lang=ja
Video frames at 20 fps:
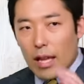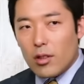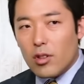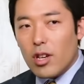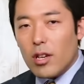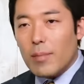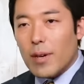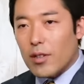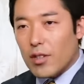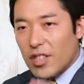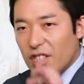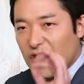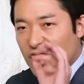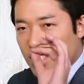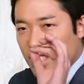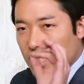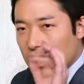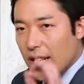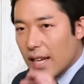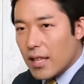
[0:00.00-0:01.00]
例えばの
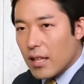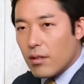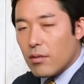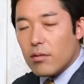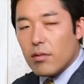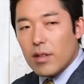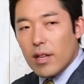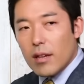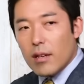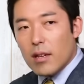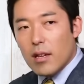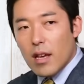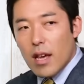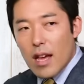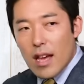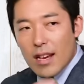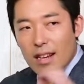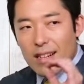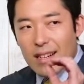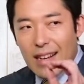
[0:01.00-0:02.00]
一例で言うとね
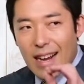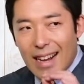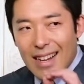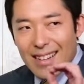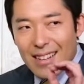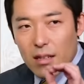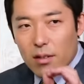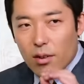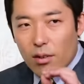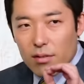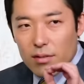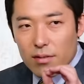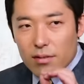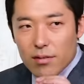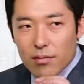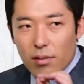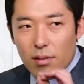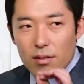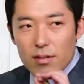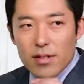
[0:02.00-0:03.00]
冠婚
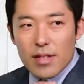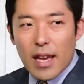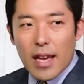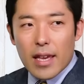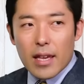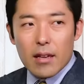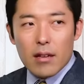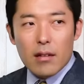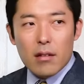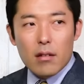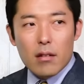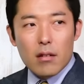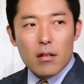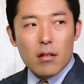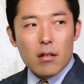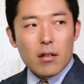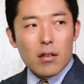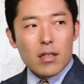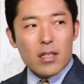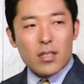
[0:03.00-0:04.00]
葬祭
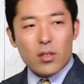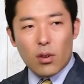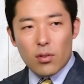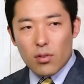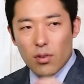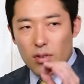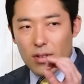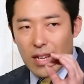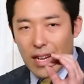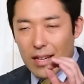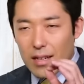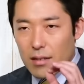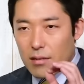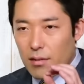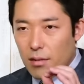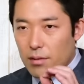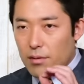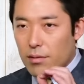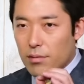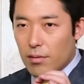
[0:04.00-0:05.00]
人の冠
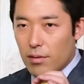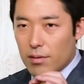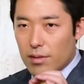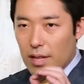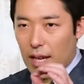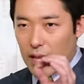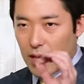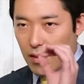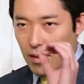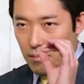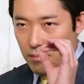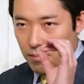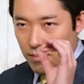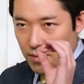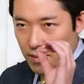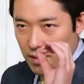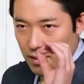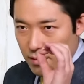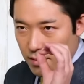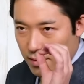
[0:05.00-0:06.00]
婚葬祭には
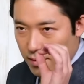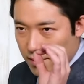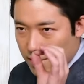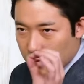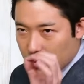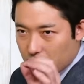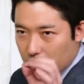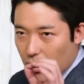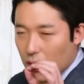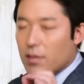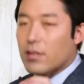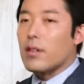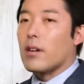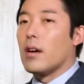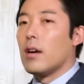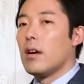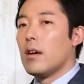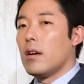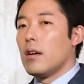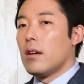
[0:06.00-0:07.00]
ものすご
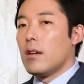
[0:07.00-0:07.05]
く